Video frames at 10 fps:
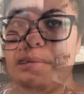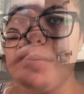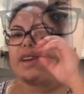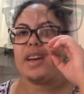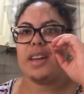Ciao
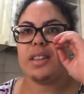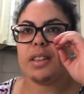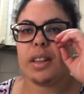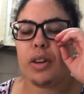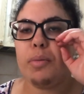
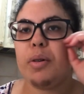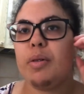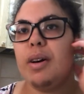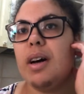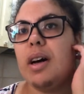ragazze, come
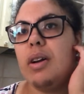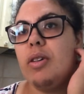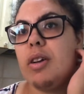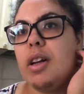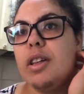qua,
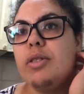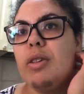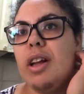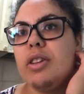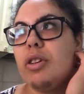allora in un
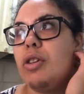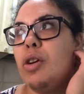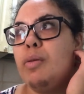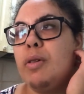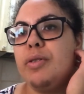altro
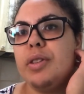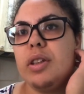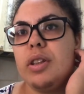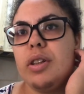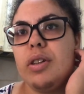nuovo
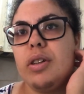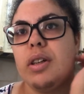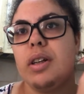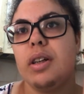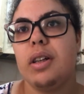video
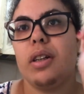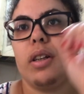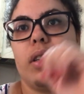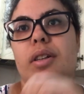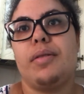
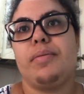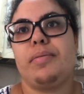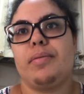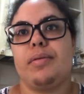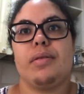
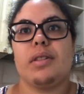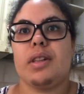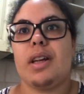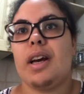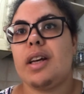ehm,
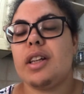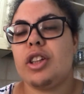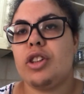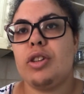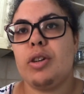
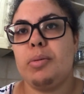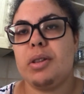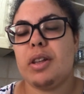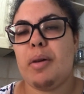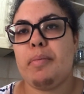chiacchiericcio come
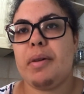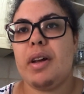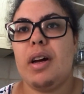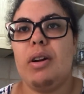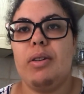sempre
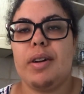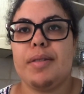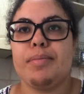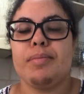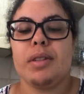Allora,
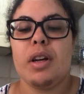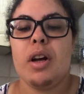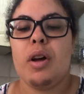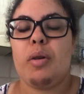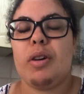
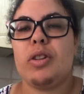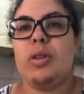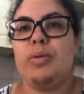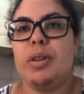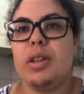questo
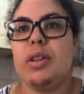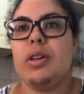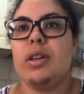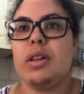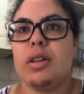
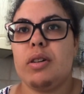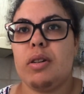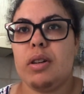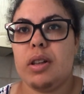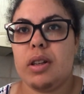video
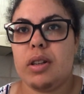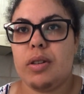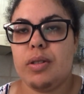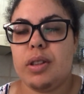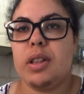eh,
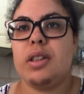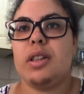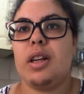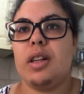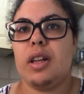
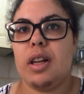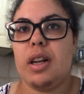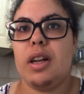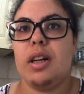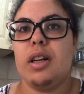consiste
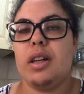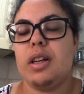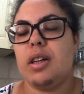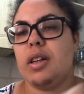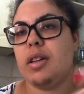nel
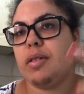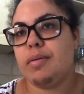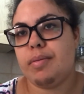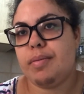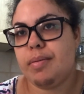
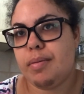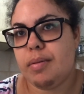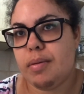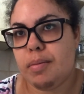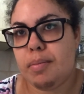eh,
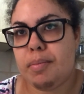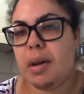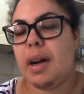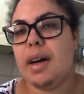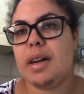
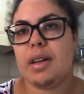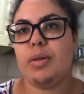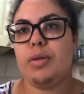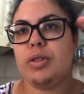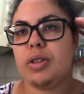parlare
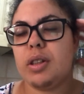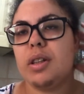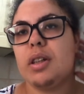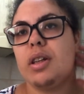oggi